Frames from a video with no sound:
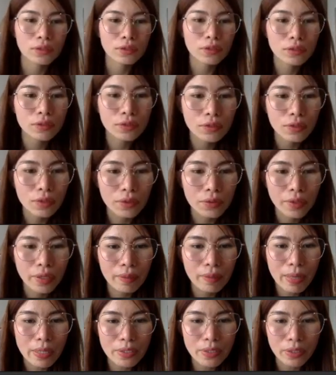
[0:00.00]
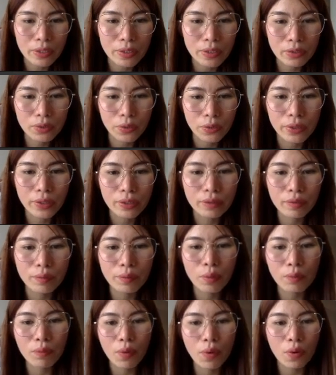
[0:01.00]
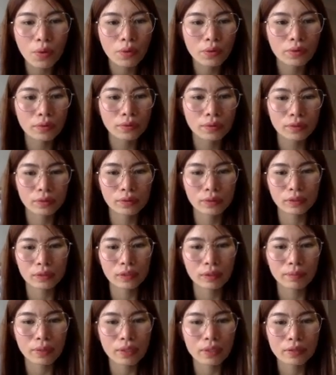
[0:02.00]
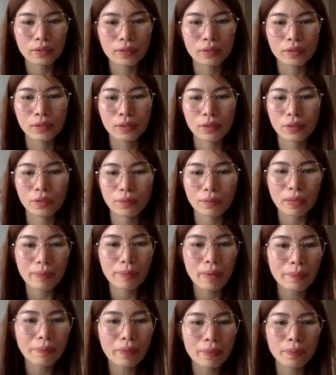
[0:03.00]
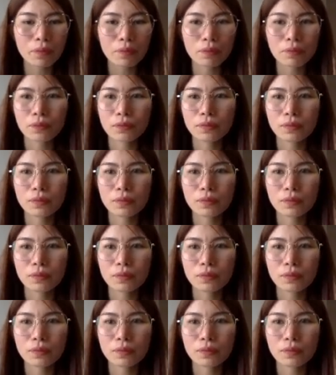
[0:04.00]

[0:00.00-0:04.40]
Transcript: rồi ok bạn sẽ được chuyển hiến đến Momo xác minh chúng ta bấm tiếp tục